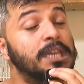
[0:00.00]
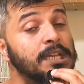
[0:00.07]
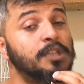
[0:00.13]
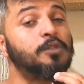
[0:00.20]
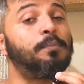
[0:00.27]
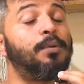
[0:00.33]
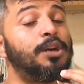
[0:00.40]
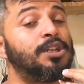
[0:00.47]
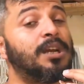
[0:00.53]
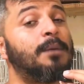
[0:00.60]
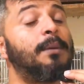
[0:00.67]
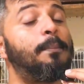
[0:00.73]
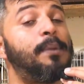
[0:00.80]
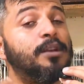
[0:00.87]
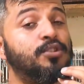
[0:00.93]
isso pode
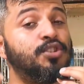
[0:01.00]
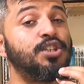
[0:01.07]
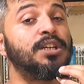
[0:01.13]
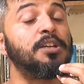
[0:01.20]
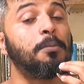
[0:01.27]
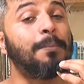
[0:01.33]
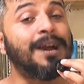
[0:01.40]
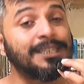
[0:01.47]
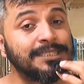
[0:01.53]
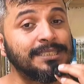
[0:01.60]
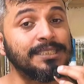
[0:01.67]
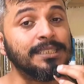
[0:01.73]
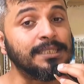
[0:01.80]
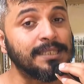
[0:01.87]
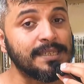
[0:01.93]
acabar prejudicando
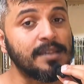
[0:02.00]
bastante a